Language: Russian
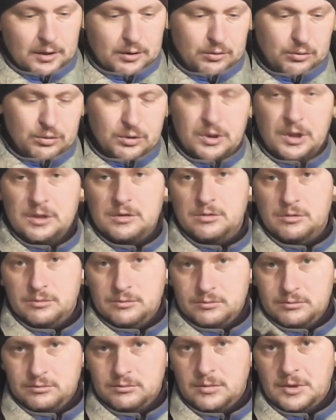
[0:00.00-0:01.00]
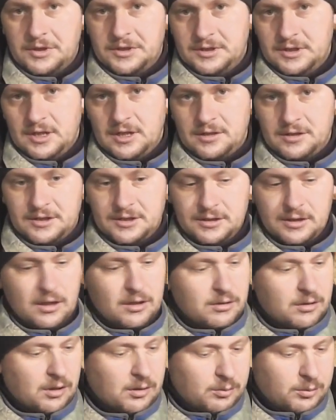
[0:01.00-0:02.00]
Ну и как-то он оседает,
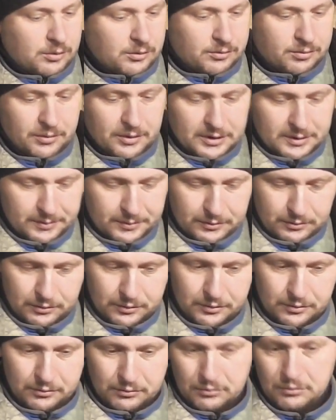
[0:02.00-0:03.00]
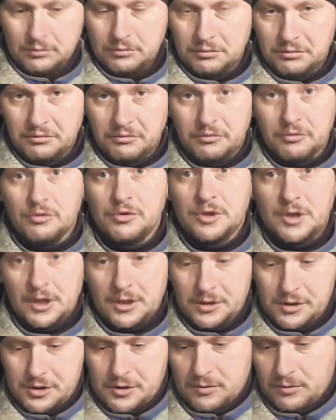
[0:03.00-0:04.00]
оседает, как бы, в принципе, то есть, ну, вроде
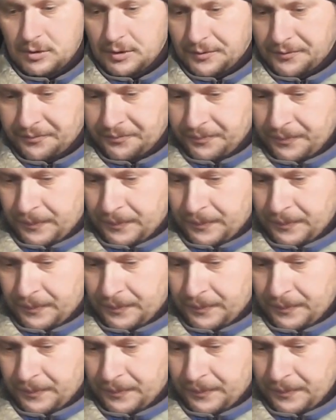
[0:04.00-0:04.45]
как ничего.